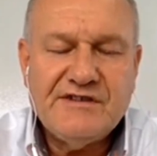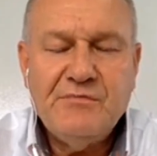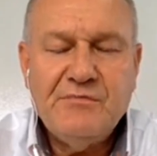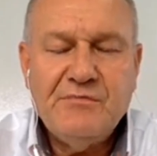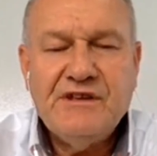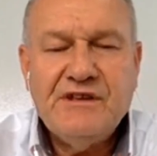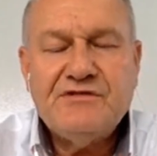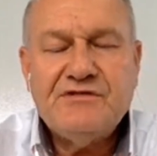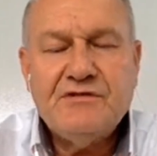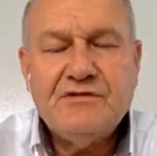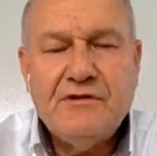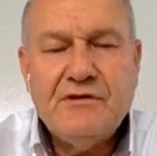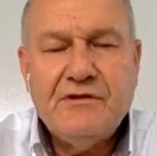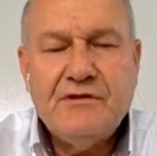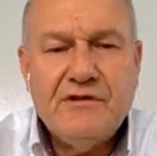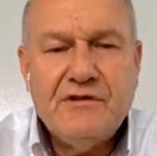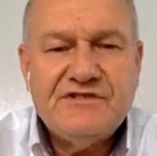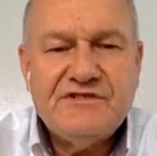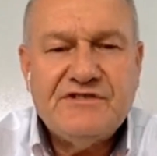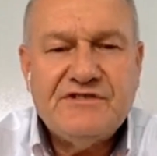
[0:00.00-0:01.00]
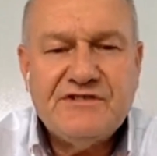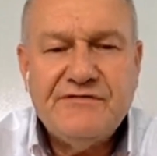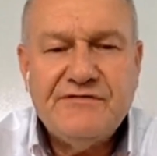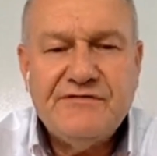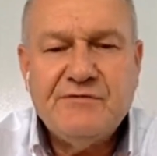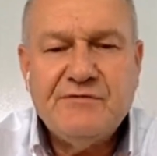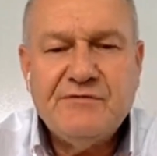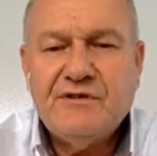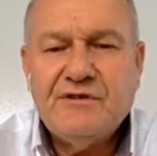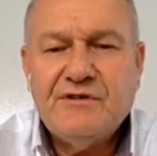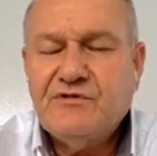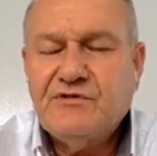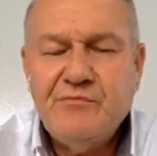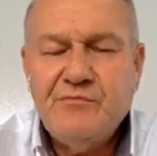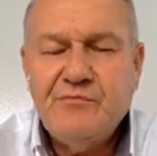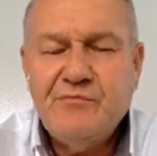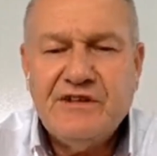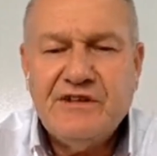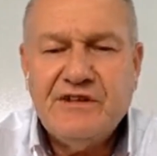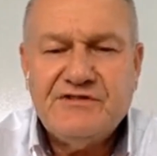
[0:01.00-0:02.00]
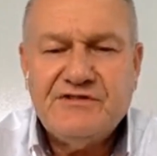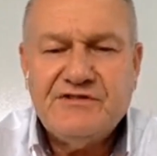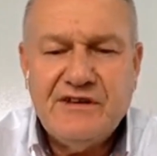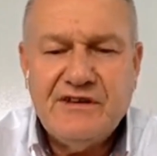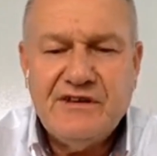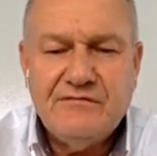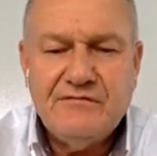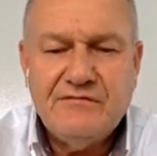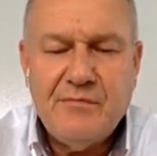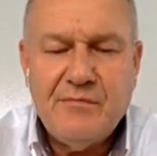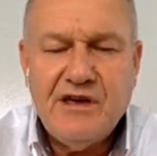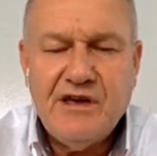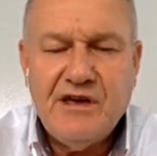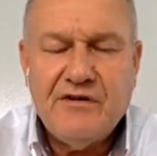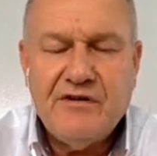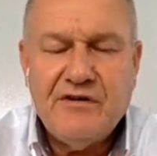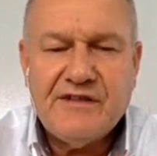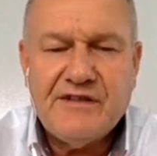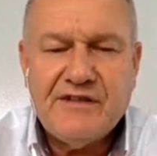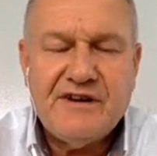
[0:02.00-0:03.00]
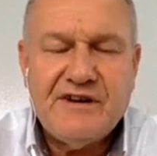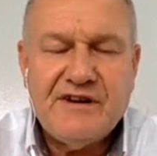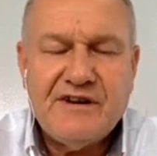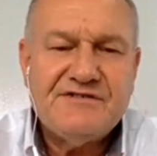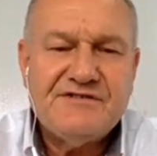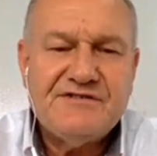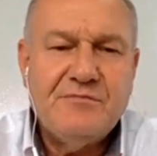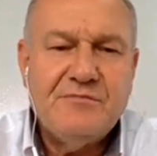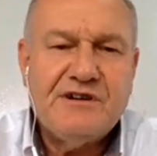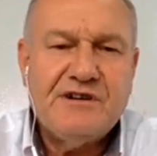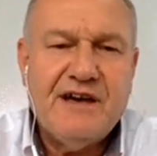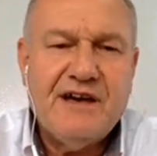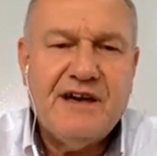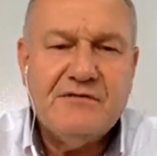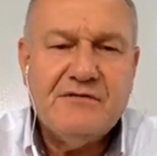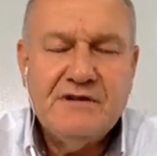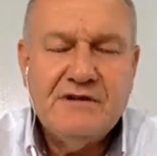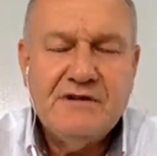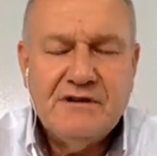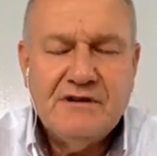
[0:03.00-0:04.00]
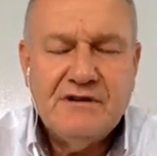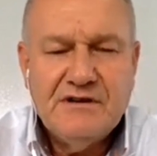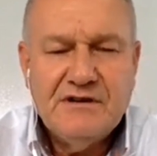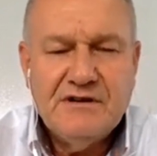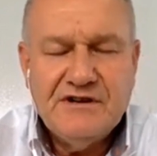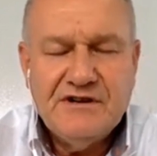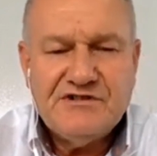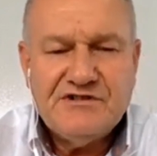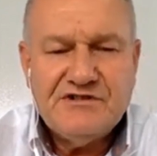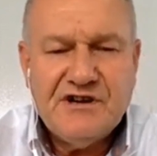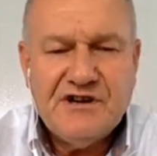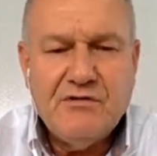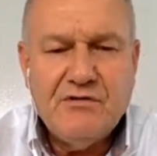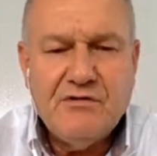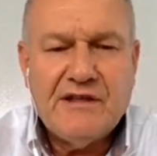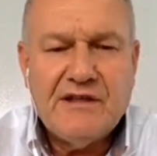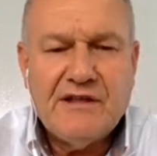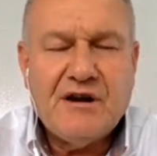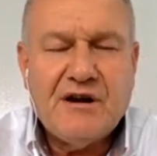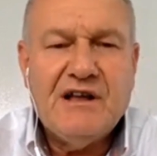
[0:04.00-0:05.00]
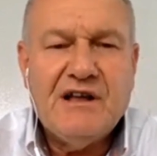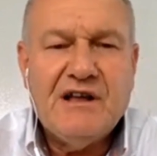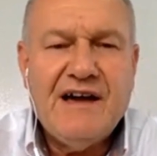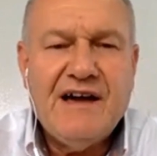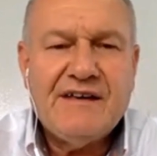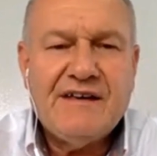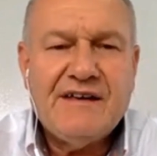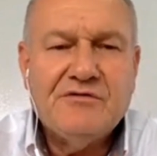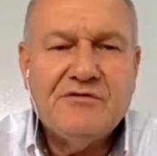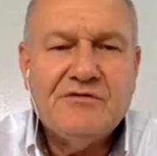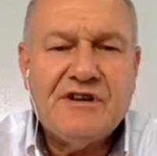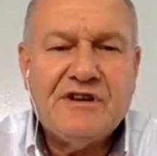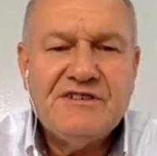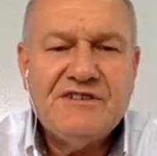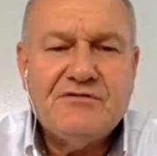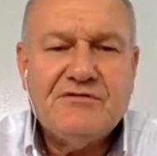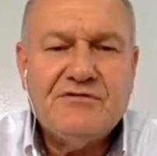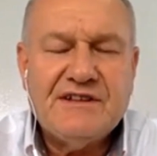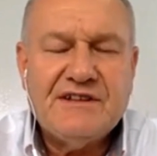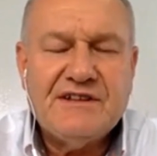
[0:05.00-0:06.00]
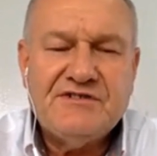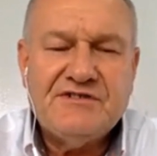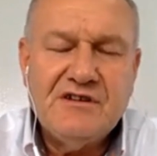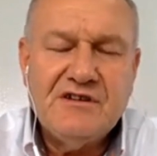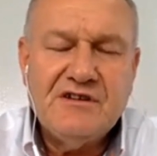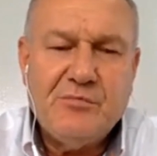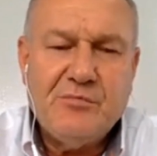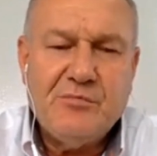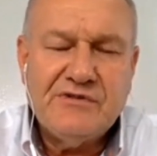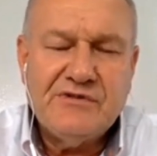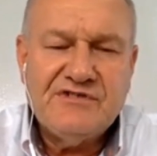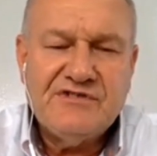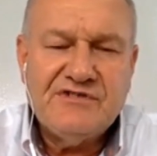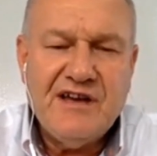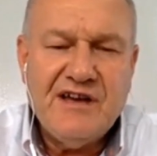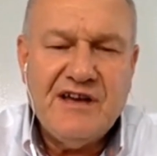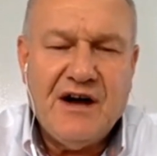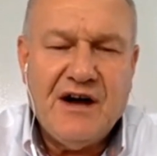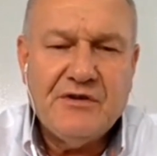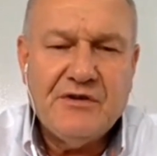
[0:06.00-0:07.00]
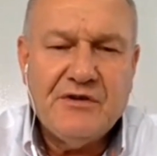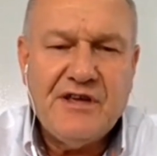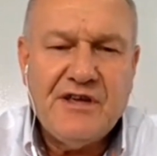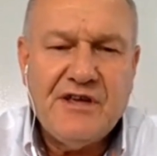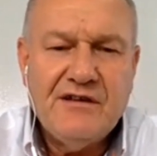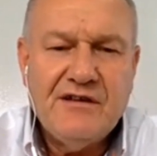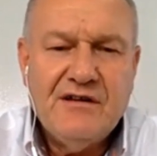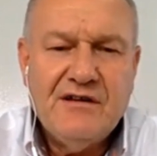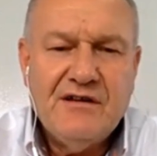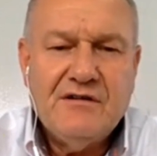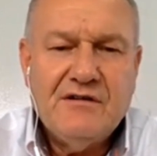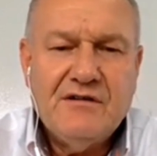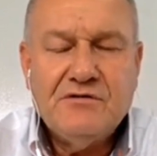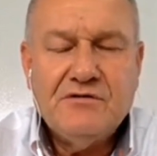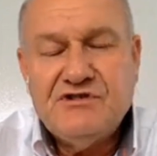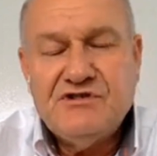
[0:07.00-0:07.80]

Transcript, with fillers: É, exatamente, João. Nós já tivemos alguns momentos aí, uma meia hora atrás, que o mercado chegou a trabalhar com 3, 4, 5 pontos de alta.